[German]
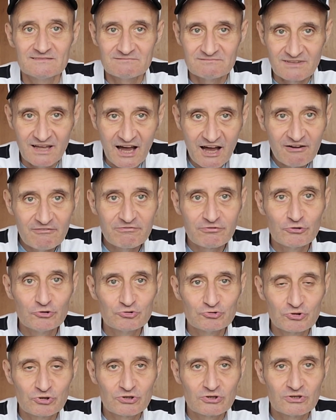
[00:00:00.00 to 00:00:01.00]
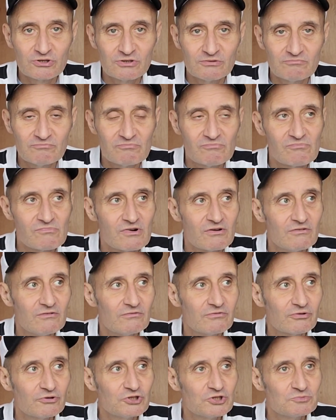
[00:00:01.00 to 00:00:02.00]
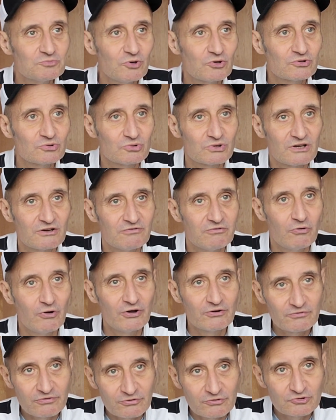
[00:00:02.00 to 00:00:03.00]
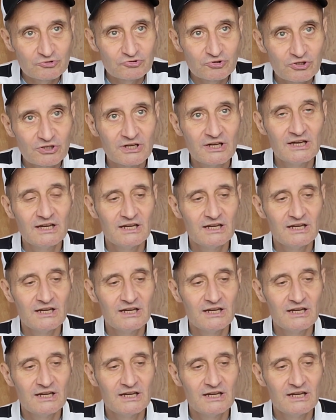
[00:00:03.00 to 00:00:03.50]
Nach dem Frühstück Frühsport oder vor dem Frühstück?